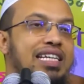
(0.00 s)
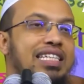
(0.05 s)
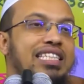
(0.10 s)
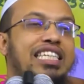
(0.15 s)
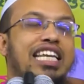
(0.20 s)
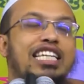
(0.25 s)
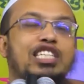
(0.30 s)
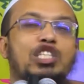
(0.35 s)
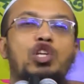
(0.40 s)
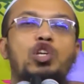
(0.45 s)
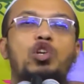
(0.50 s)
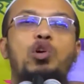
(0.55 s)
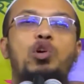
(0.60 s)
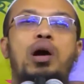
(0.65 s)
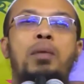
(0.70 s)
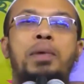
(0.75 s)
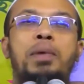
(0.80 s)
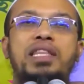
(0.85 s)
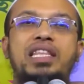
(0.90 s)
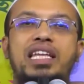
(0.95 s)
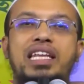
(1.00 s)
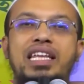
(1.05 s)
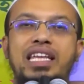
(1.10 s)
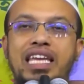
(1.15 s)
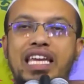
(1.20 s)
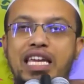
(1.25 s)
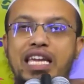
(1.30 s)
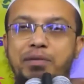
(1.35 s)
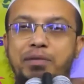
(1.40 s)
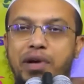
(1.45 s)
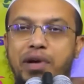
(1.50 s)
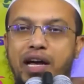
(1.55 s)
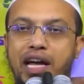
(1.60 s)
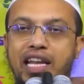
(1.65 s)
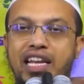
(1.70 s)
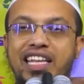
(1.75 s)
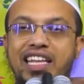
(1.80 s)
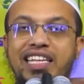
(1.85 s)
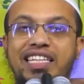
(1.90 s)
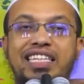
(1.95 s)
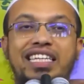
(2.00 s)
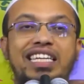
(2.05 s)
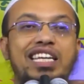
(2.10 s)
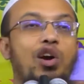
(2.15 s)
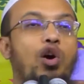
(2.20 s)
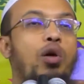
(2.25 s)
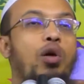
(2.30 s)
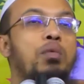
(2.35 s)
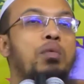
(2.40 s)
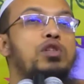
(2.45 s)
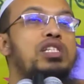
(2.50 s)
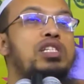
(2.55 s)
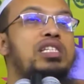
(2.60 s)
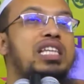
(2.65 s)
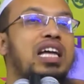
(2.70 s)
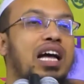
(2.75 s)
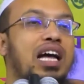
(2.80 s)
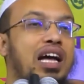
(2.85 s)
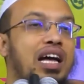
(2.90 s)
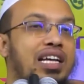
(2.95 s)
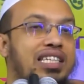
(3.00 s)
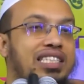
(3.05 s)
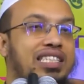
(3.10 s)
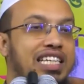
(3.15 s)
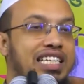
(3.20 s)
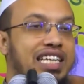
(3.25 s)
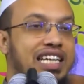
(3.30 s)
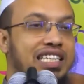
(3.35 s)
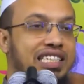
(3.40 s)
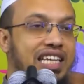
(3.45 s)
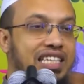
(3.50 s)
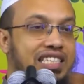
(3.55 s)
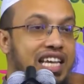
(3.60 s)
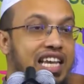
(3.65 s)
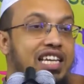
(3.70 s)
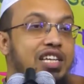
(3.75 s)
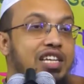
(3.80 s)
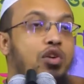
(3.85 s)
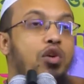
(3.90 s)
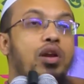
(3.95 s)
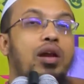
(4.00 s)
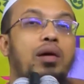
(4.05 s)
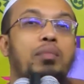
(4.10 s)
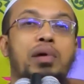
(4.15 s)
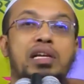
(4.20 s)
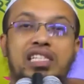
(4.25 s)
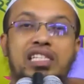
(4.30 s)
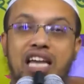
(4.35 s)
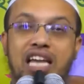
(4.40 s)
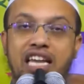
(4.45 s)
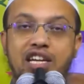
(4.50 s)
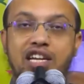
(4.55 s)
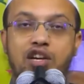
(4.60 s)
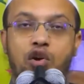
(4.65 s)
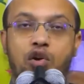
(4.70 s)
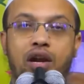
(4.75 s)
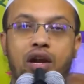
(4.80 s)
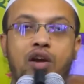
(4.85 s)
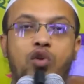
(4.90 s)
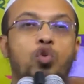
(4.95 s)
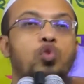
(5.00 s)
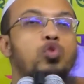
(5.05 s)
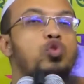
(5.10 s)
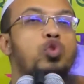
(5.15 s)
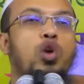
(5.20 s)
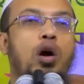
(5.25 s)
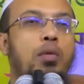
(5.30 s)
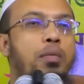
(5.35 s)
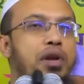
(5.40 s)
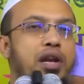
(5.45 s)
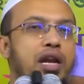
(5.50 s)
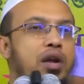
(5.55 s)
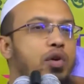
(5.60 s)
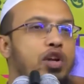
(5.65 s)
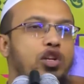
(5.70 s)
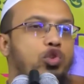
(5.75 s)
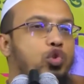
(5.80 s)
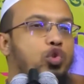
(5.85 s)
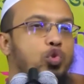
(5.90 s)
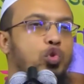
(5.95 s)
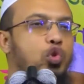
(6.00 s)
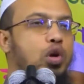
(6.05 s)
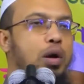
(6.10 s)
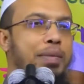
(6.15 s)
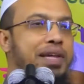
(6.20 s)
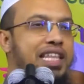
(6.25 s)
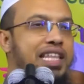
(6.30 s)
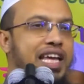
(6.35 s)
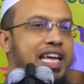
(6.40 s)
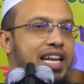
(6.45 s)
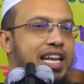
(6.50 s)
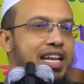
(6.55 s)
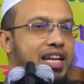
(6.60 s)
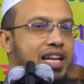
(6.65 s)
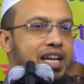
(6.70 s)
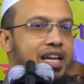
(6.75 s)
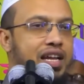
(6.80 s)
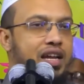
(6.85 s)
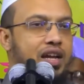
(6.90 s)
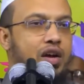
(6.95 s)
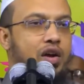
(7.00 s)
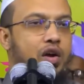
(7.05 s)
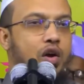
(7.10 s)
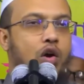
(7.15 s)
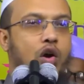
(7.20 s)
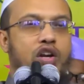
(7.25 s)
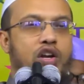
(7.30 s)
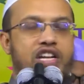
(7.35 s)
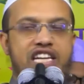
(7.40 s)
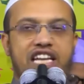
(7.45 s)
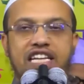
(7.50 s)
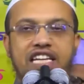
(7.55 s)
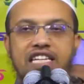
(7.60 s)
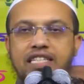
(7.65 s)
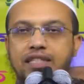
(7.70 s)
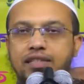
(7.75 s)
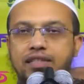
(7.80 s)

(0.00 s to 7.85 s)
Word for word: সেজন্য আমাদের ইমানের কি অবস্থা সেটা যাচাই করা বাছাই করা খোঁজ খবর নেওয়ার সুযোগ আমাদের হয় নাই